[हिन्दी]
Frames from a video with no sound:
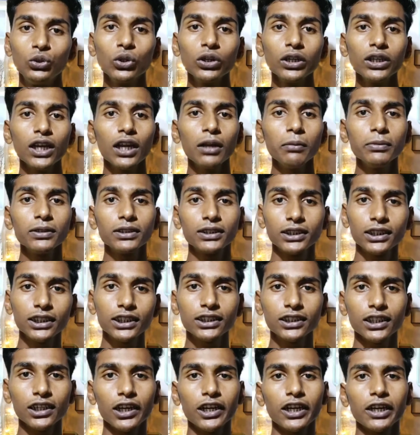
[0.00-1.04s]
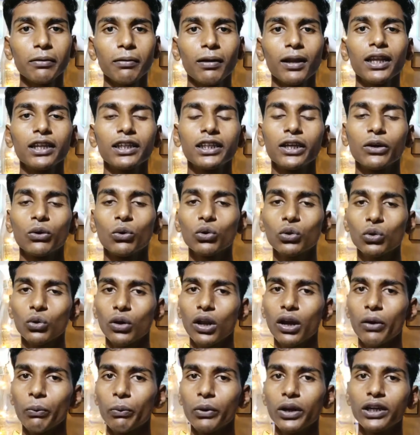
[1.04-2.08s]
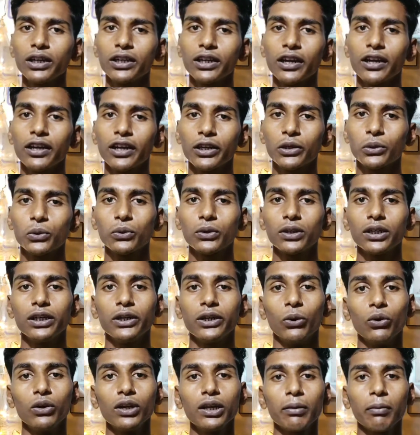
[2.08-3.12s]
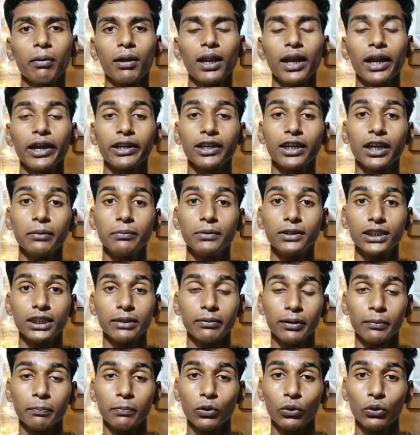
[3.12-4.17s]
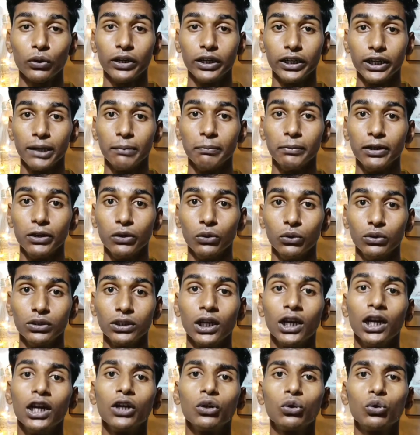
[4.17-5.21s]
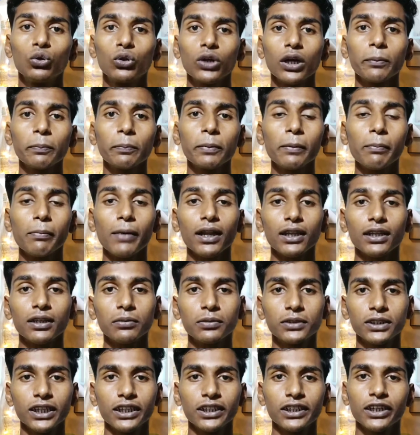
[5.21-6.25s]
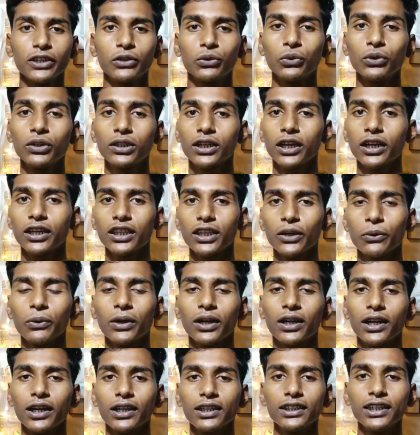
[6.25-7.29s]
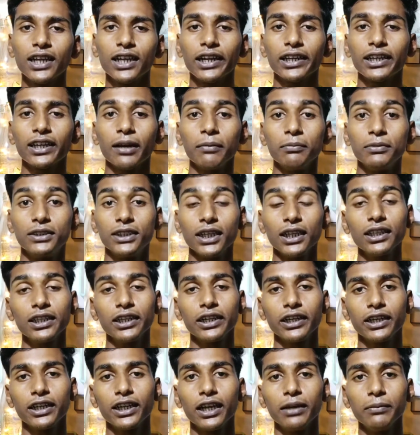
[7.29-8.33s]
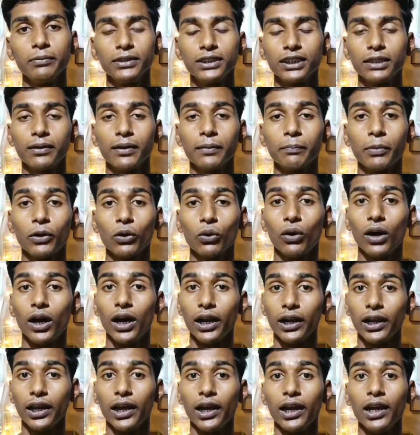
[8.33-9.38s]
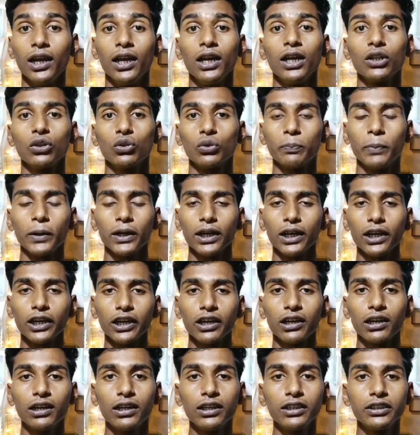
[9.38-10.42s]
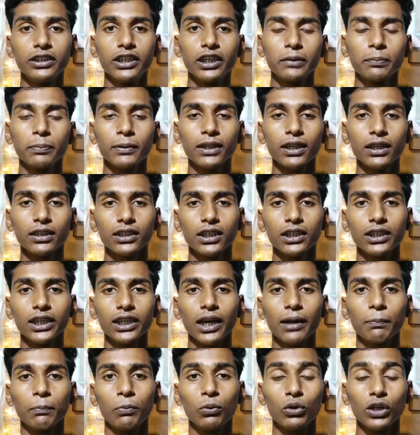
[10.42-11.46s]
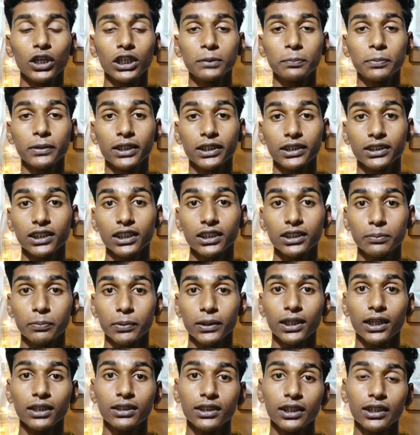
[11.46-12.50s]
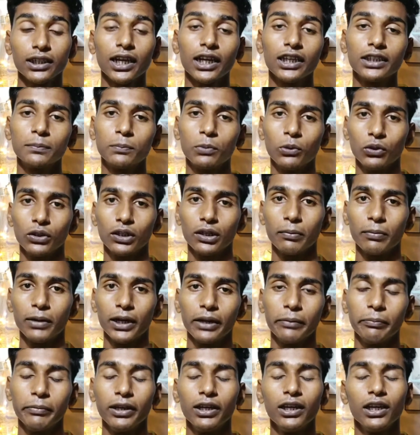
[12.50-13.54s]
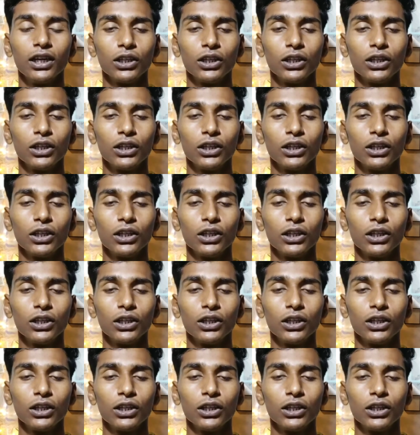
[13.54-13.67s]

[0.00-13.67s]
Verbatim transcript: जो रियल मी सिक्स लेने वाले थे वो थोड़ा वेट कर रहे हैं क्योंकि होने वाला है रियल मी सेवन प्रो इंडिया में लॉन्च ट्विटर पर माधव सेठ ने ट्वीट करते हुए कह दिया कि अब जल्द ही रियल मी सेवन प्रो आ रहा है तो फाइनली रिलीज डेट पता चल गया फुल एक्सपेक्टेशन पता चल गया इस फ़ोन के बारे में